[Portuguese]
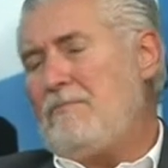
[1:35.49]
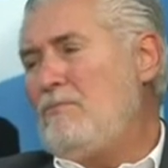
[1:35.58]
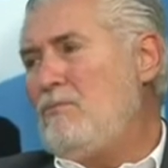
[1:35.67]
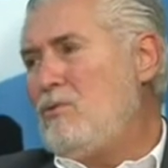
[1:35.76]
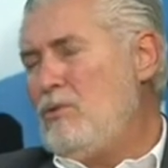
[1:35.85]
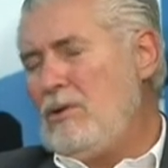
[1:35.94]

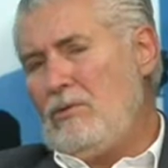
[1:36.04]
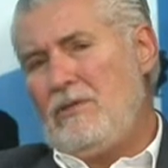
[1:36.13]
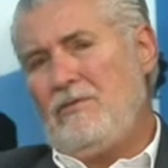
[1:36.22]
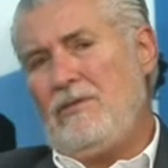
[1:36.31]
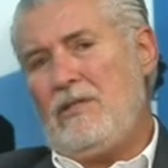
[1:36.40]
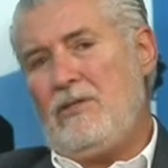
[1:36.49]
muito
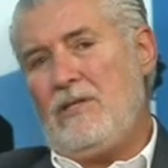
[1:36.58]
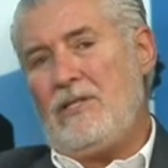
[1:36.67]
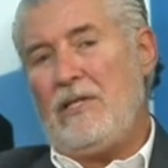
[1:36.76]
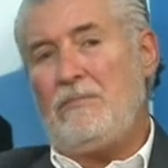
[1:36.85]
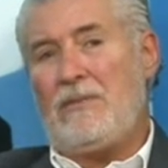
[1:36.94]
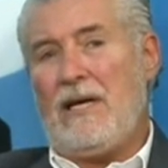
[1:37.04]
difícil e a
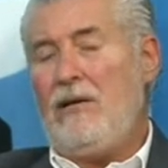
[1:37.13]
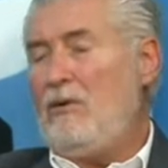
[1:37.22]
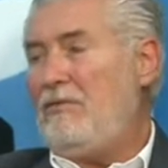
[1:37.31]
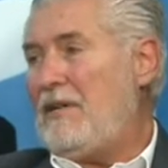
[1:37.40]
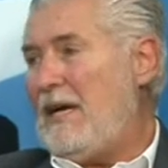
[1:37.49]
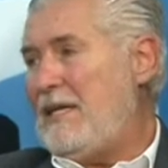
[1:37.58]
gente precisa
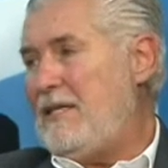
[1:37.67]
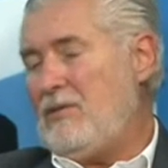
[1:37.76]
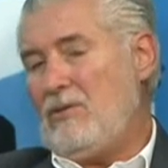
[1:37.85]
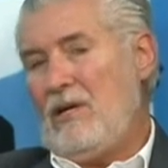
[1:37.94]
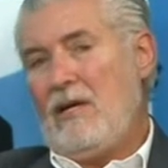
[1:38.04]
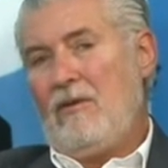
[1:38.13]
renovar isso.